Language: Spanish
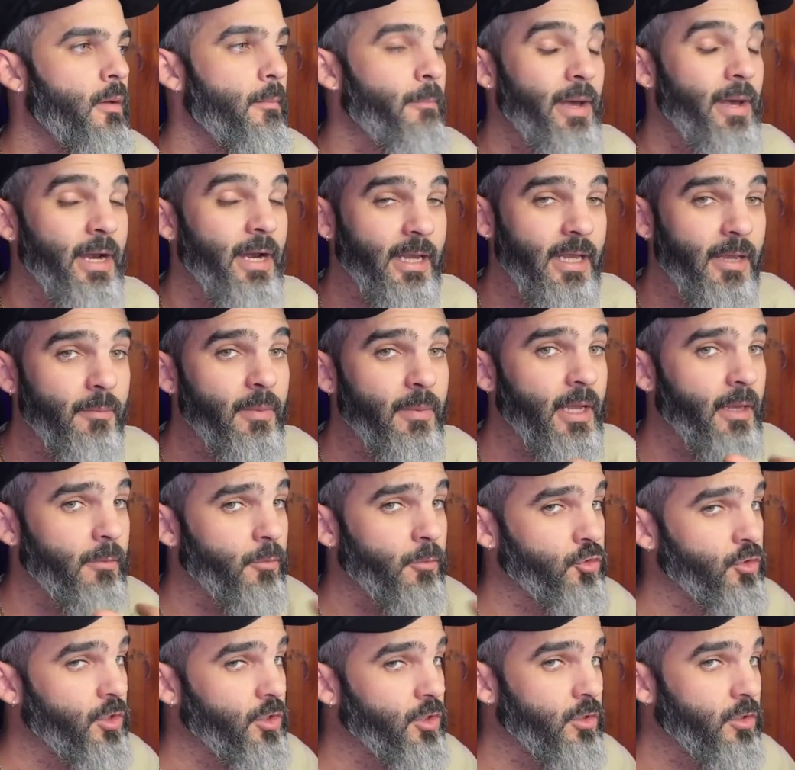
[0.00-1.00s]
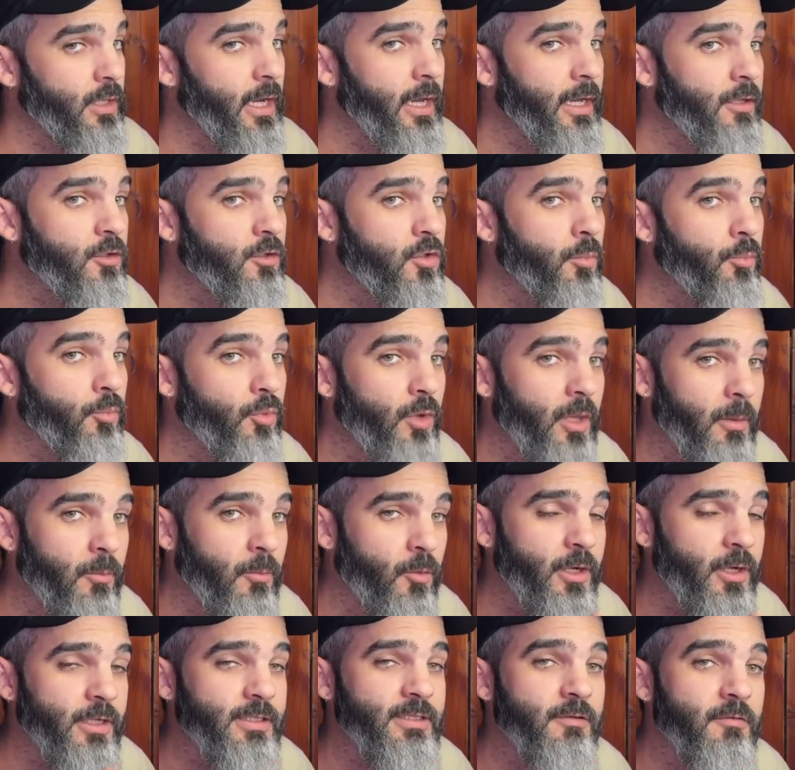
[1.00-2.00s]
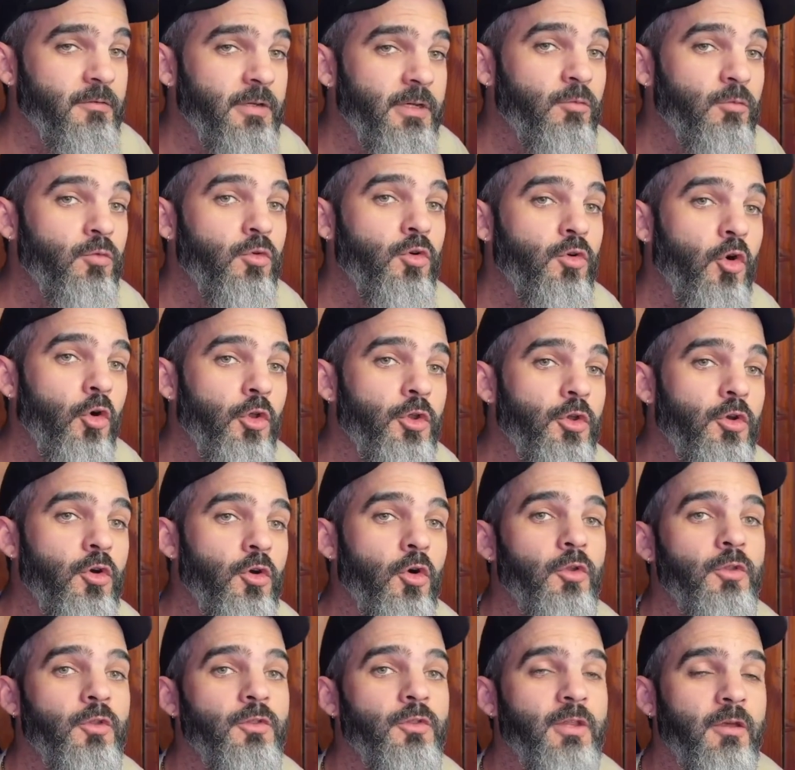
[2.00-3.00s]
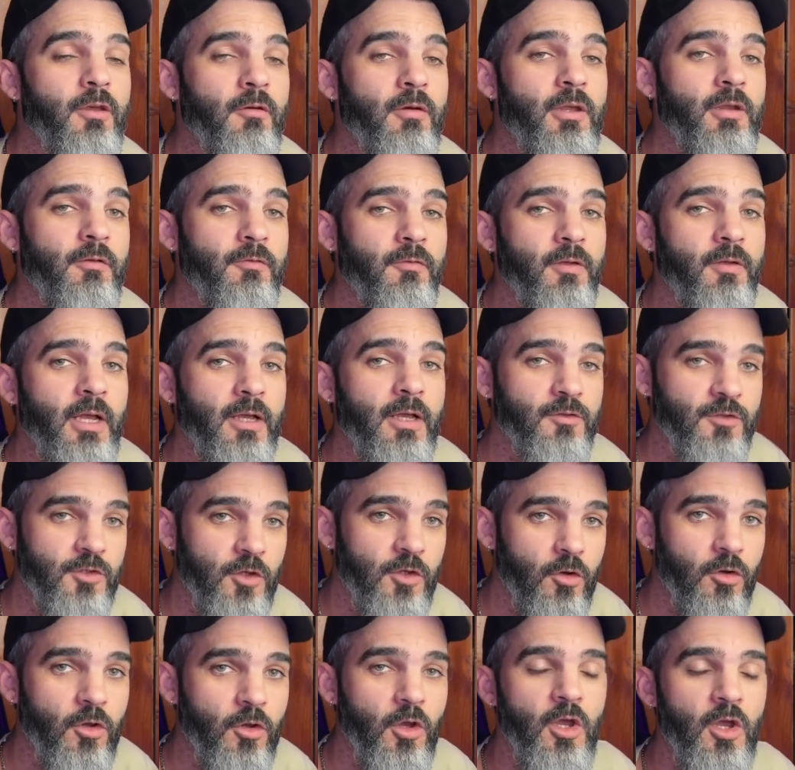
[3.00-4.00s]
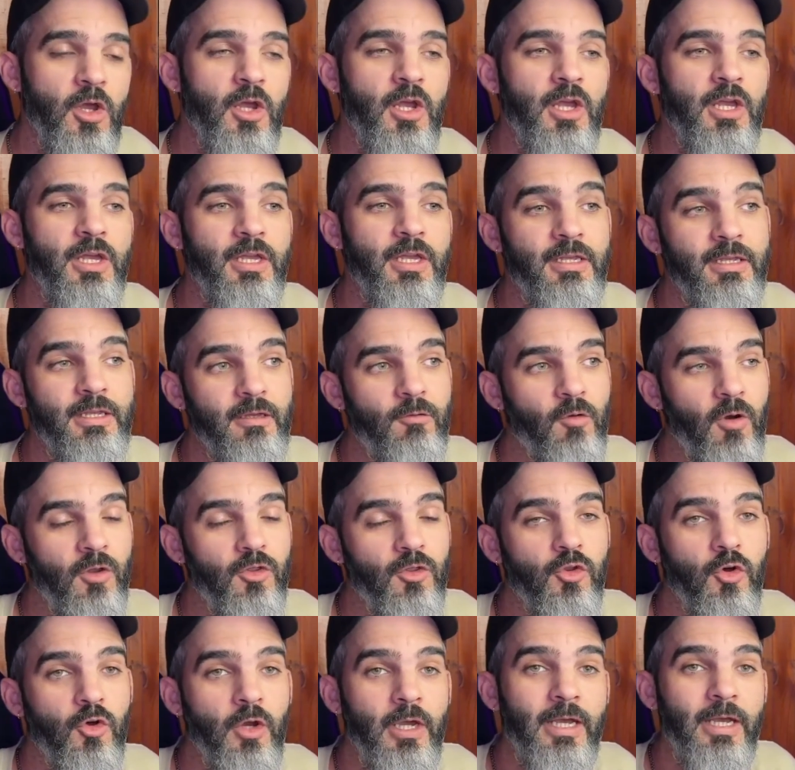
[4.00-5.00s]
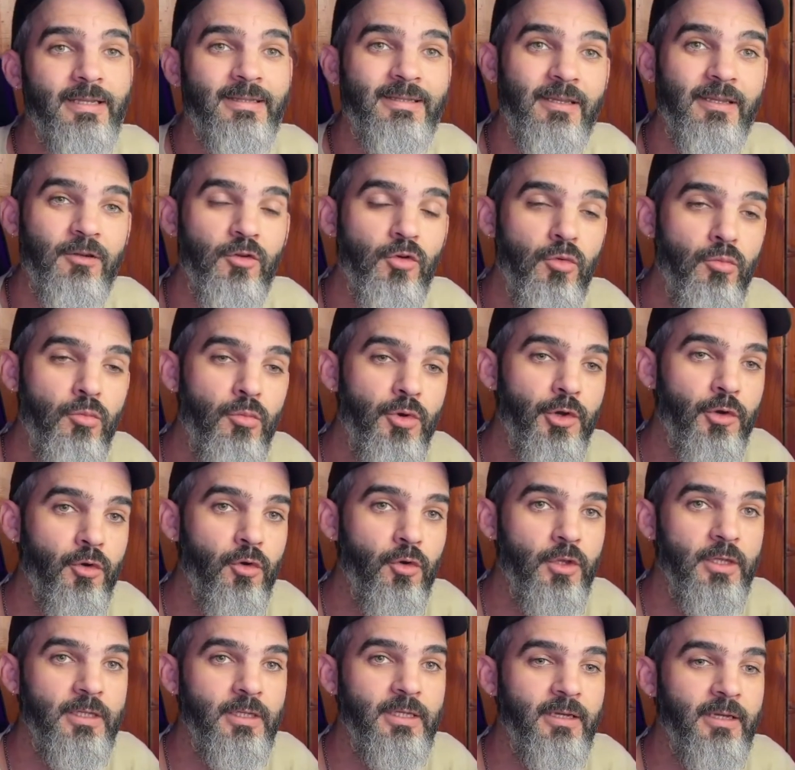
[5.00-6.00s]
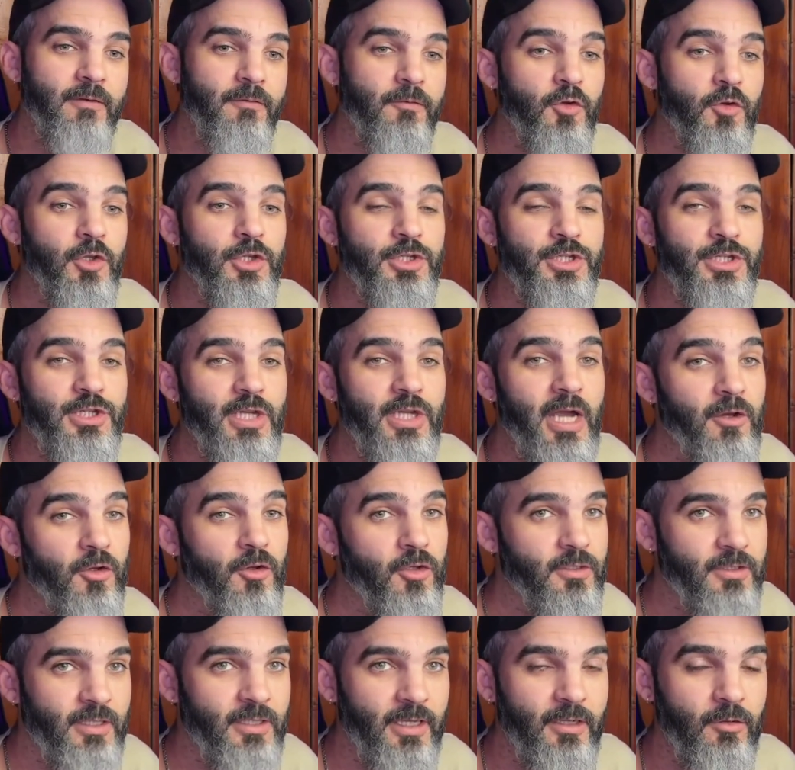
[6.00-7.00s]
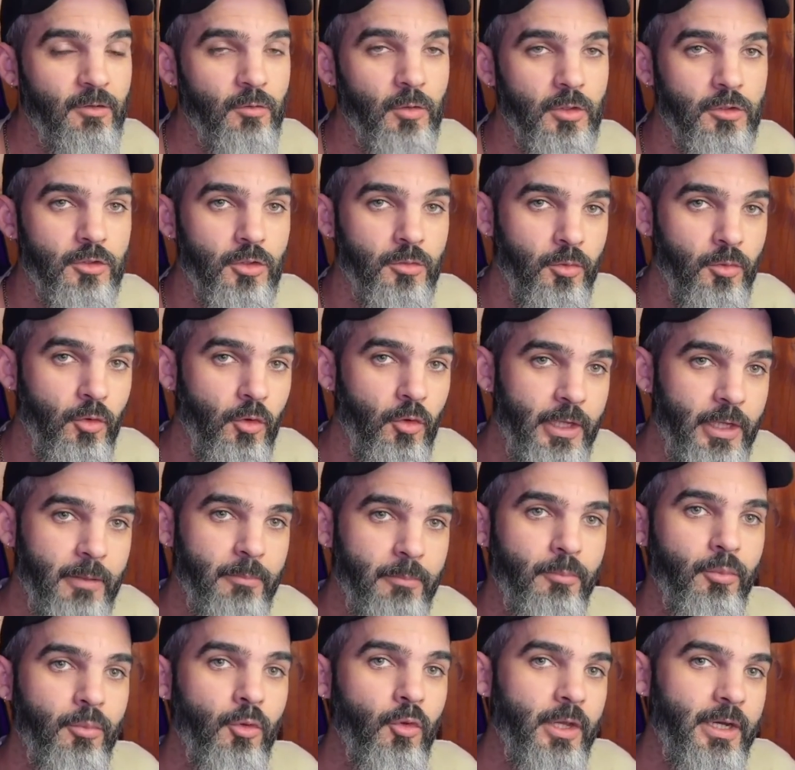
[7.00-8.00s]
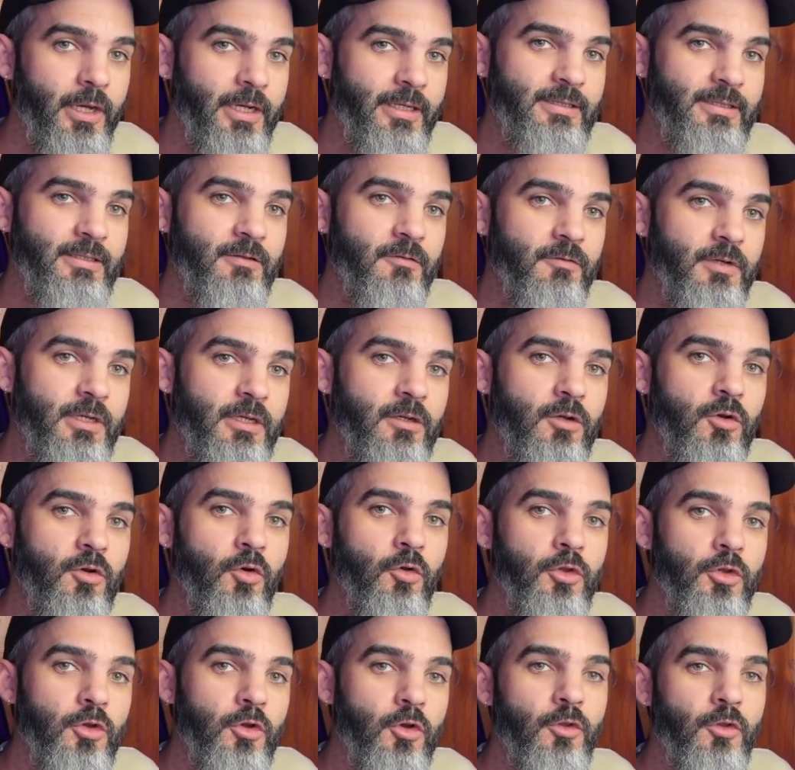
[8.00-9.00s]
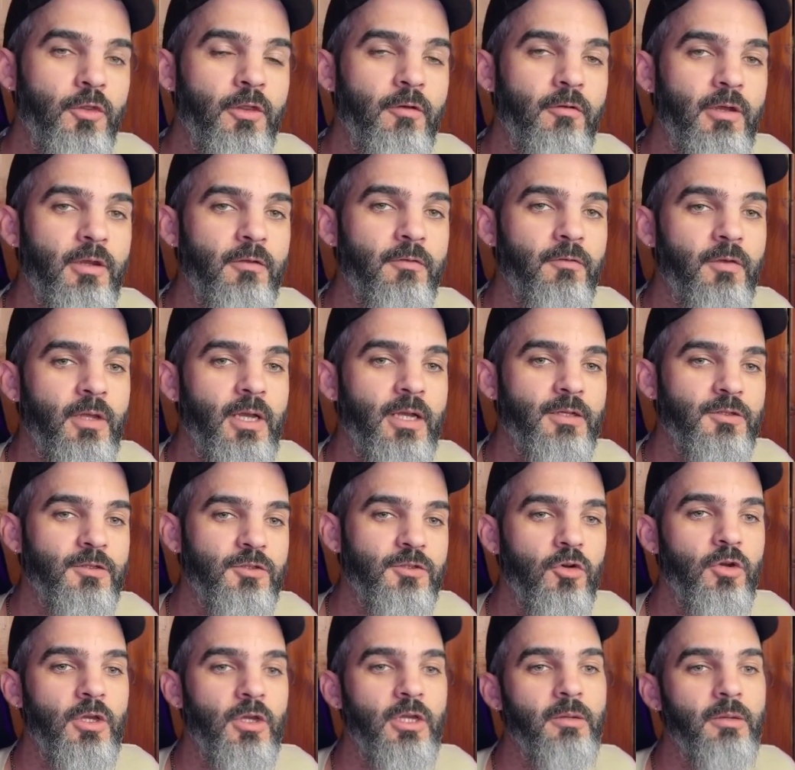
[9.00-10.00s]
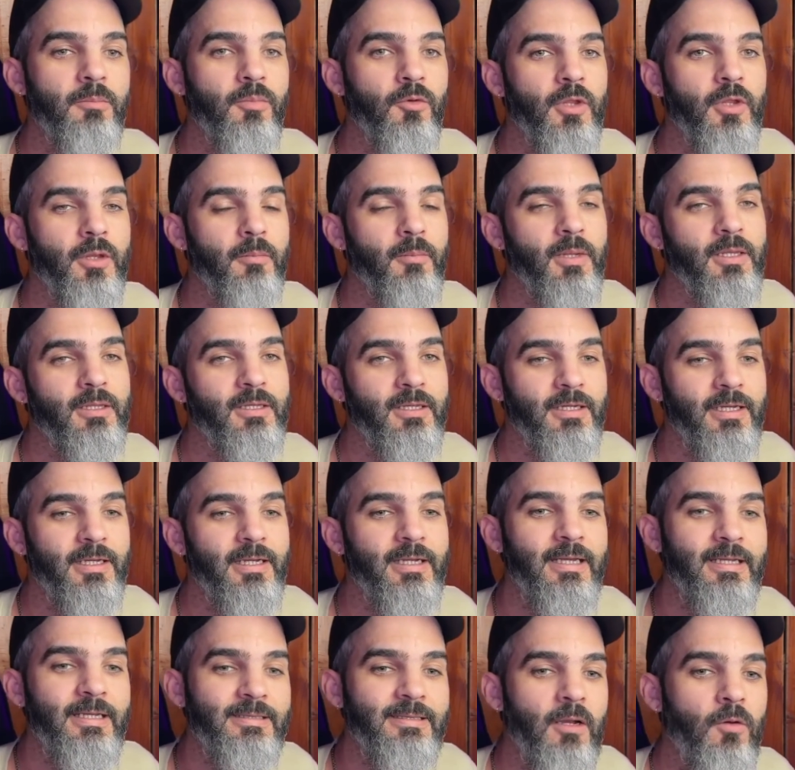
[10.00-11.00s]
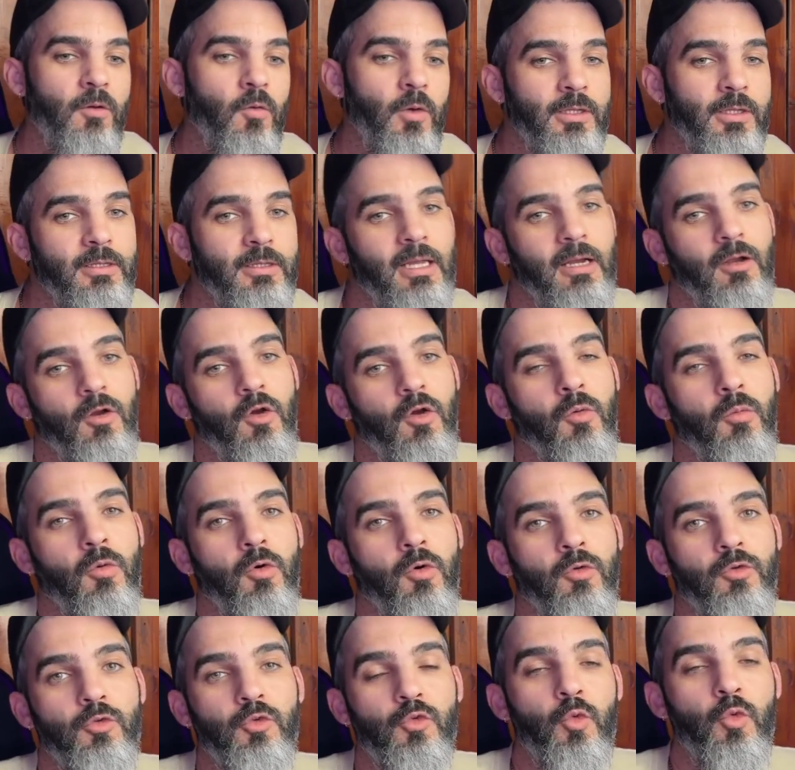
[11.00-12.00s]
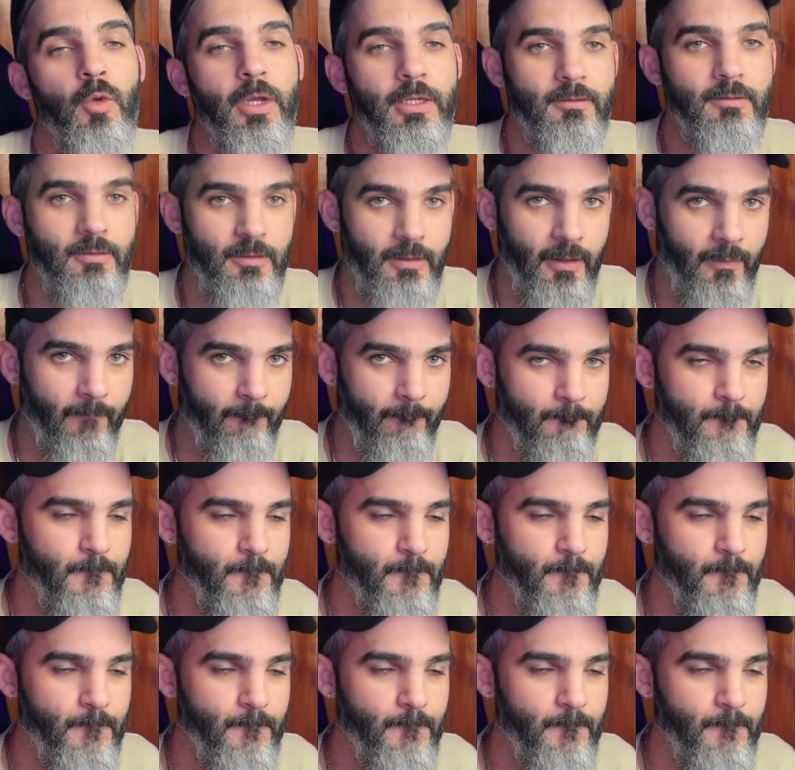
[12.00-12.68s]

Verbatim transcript: ¿Para qué? Para que posterior a esto podamos recibir un código de verificación y cuando este número de teléfono ya no esté en nuestro poder, poder recibir códigos de verificación y poder mantener esa cuenta como nuestra.